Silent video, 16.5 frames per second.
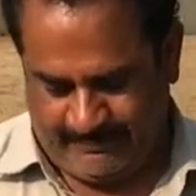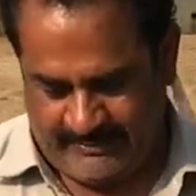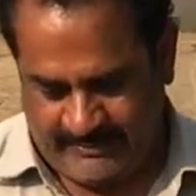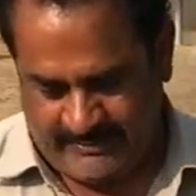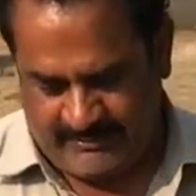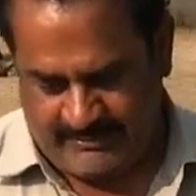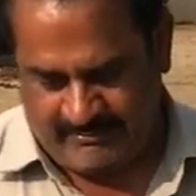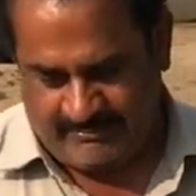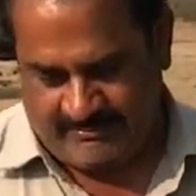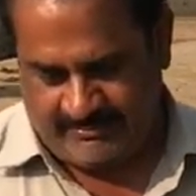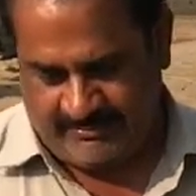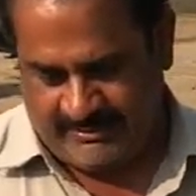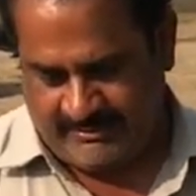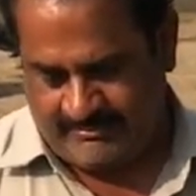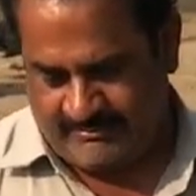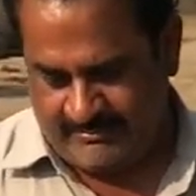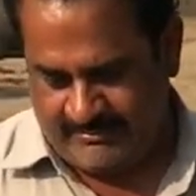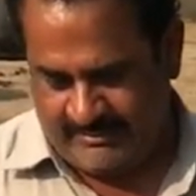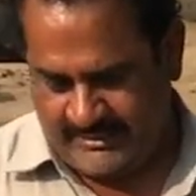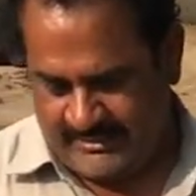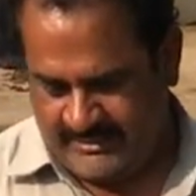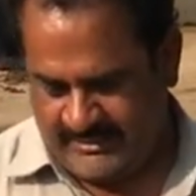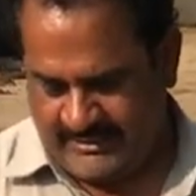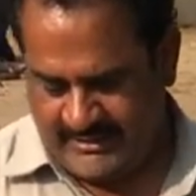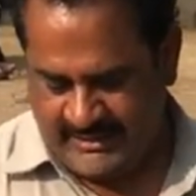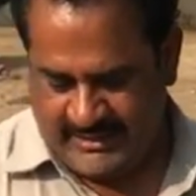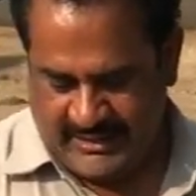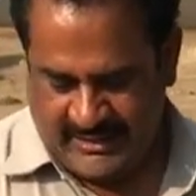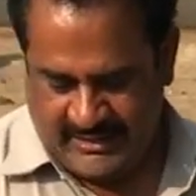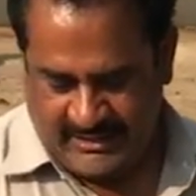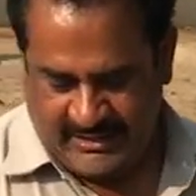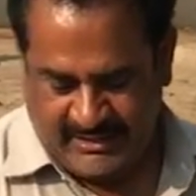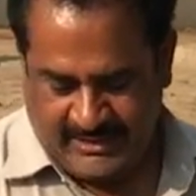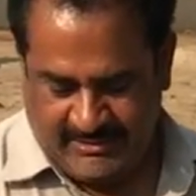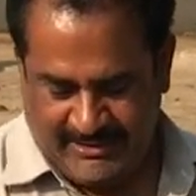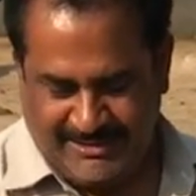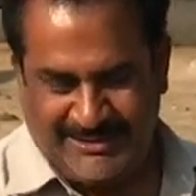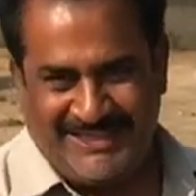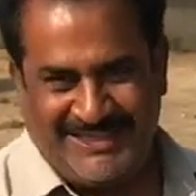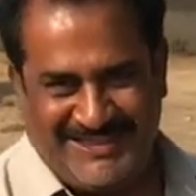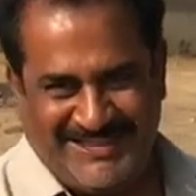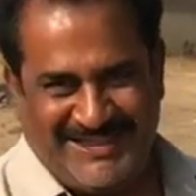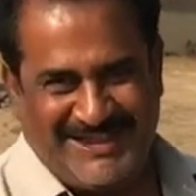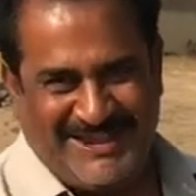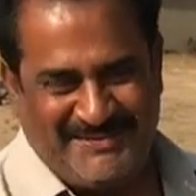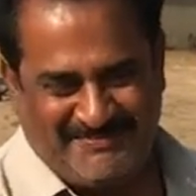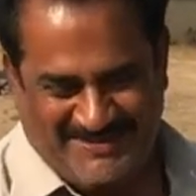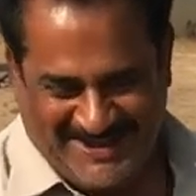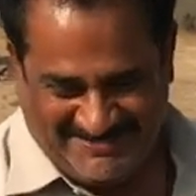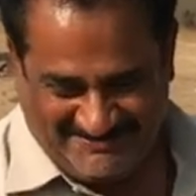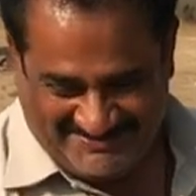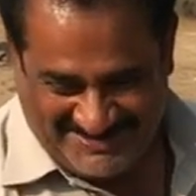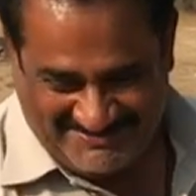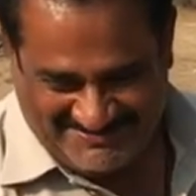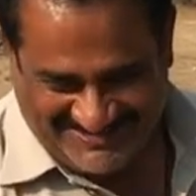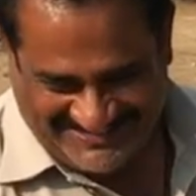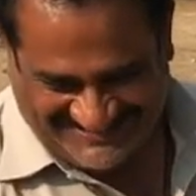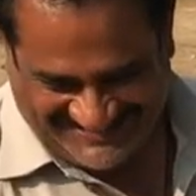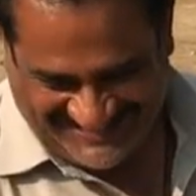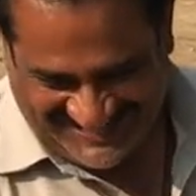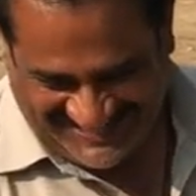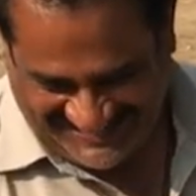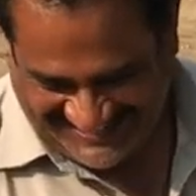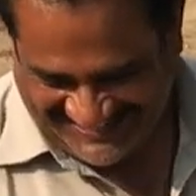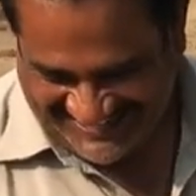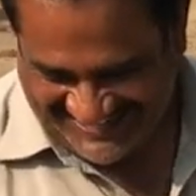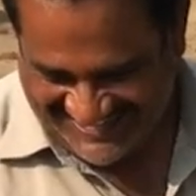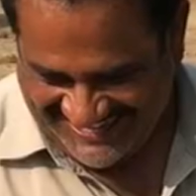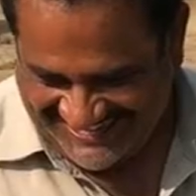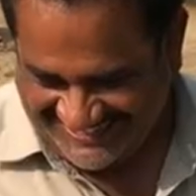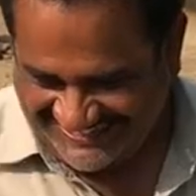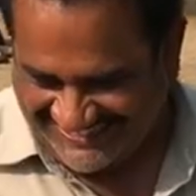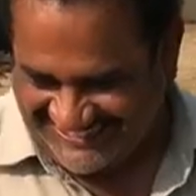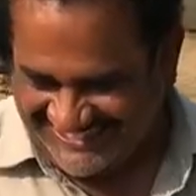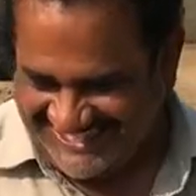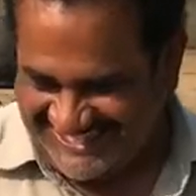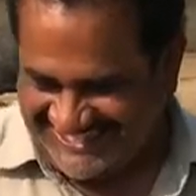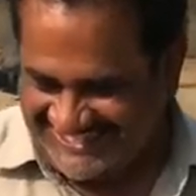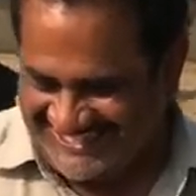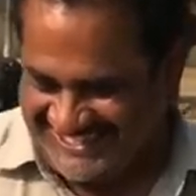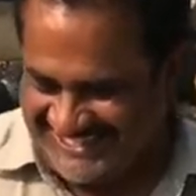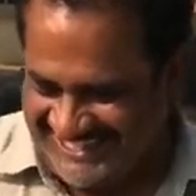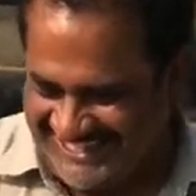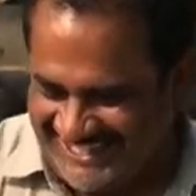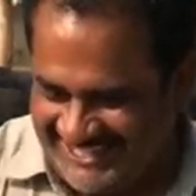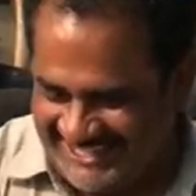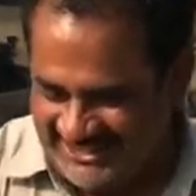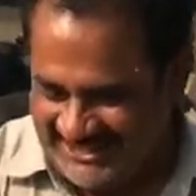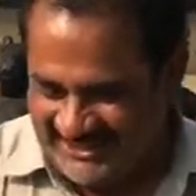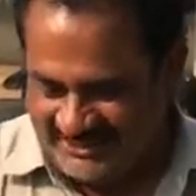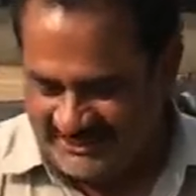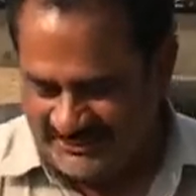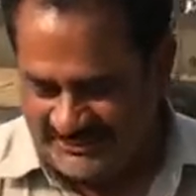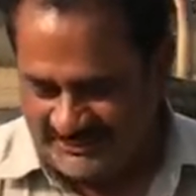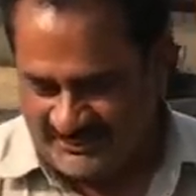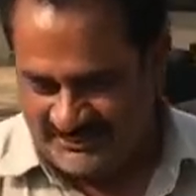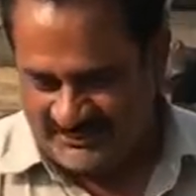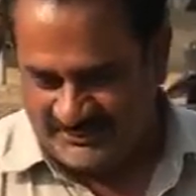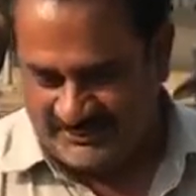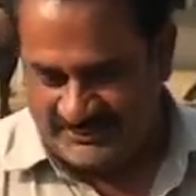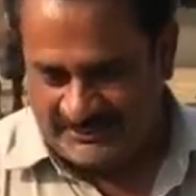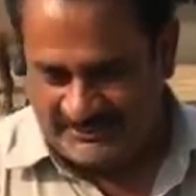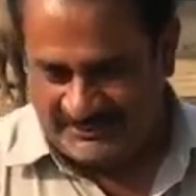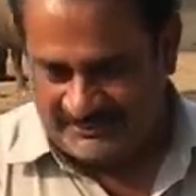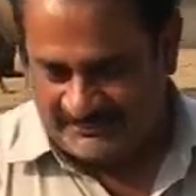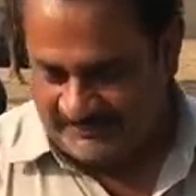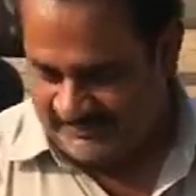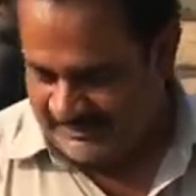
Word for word: अच्छा ये अपनी अपनी बकरियों में उसमें से है हाँ, बक... अपनी भैंसों में से जी हाँ जी हाँ अच्छा तो